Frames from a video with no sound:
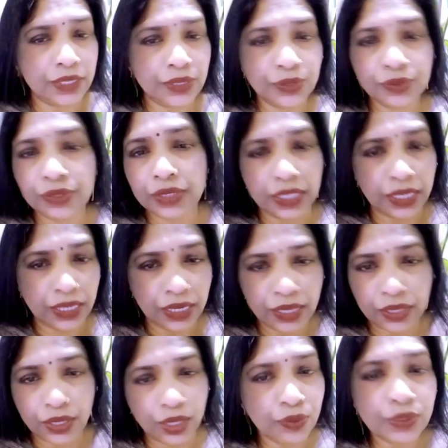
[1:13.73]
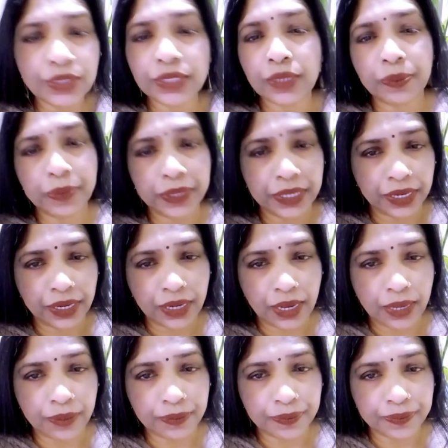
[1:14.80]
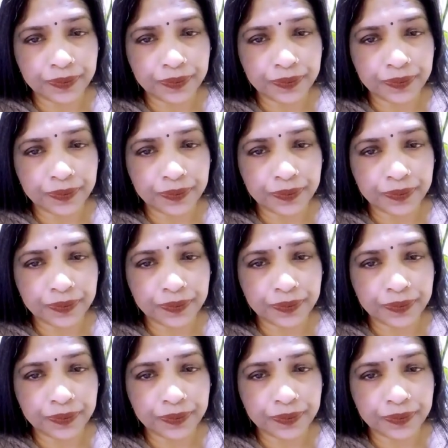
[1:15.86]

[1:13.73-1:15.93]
తీసుకొచ్చి నీకు ఈయన ఎవరు చెప్పలేరు ఈ నాయం